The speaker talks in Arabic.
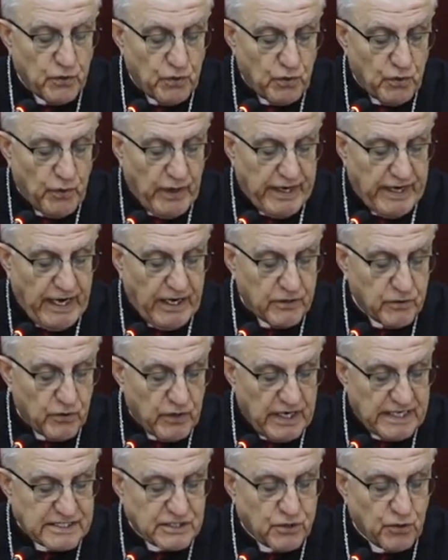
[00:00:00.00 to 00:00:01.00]

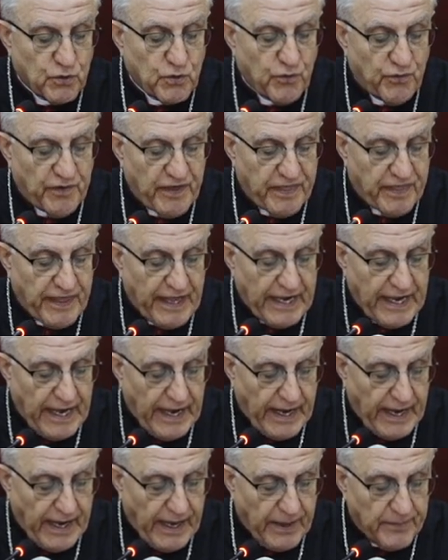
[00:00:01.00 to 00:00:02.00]
ونحن نسلك في
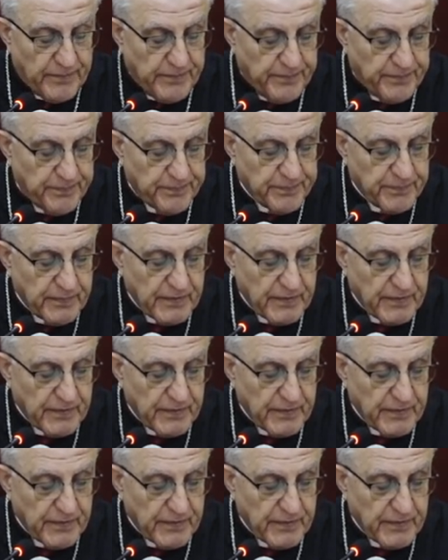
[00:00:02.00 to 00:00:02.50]
الظلام